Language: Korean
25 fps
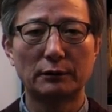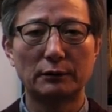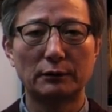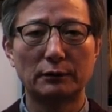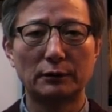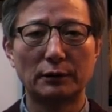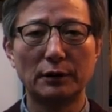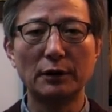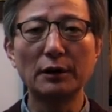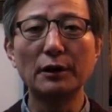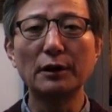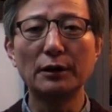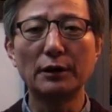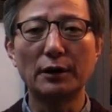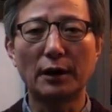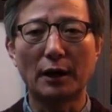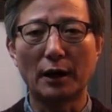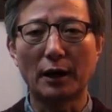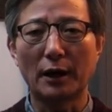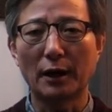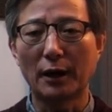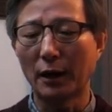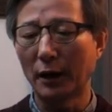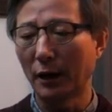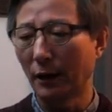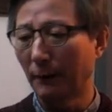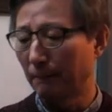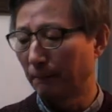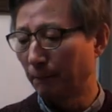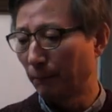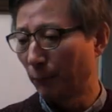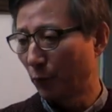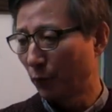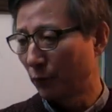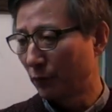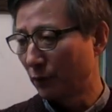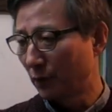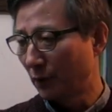2일인데
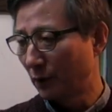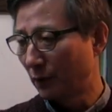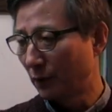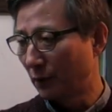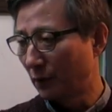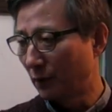오늘 1월